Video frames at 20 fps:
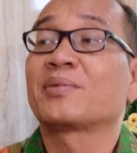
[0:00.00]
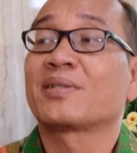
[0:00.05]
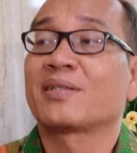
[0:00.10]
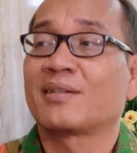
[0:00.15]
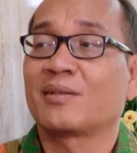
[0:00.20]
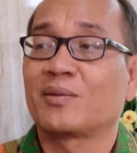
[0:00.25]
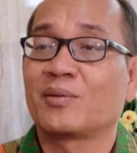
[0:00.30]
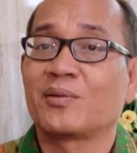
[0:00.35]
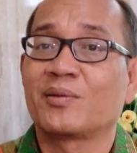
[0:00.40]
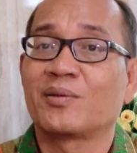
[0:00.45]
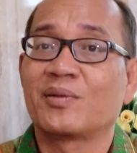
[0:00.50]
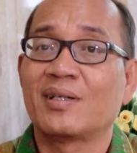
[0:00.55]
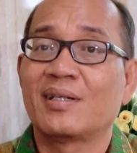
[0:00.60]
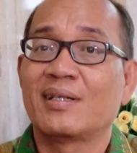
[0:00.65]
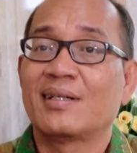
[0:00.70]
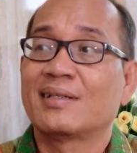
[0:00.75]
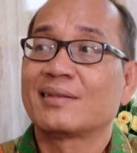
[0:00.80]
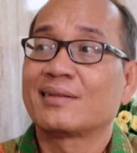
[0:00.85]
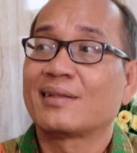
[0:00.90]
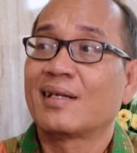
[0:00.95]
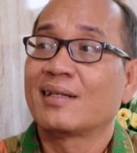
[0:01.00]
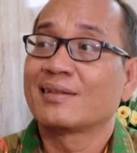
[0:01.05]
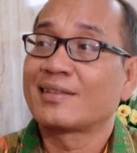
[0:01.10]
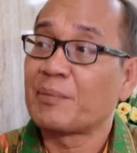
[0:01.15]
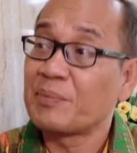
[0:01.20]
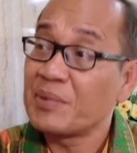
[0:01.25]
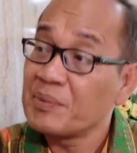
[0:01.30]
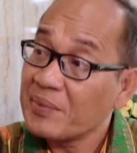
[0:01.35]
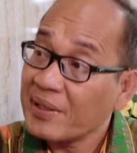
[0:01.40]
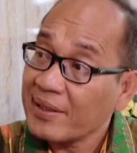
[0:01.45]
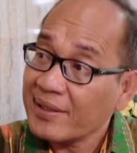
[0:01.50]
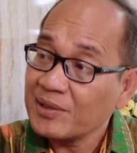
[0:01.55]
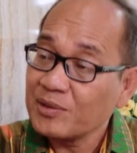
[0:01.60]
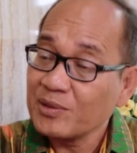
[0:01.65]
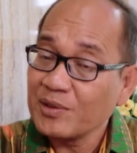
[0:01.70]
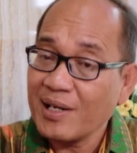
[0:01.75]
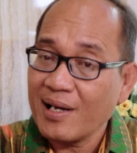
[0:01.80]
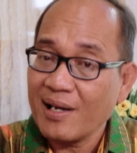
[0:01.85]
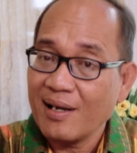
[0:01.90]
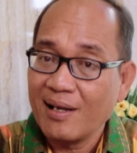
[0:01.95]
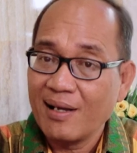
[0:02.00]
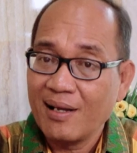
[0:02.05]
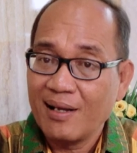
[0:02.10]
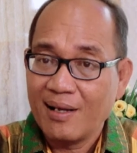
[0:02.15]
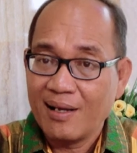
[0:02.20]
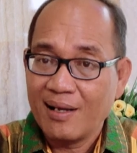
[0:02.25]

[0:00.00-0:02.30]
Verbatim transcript: Oke. Okay. Gitu. Tapi mereka juga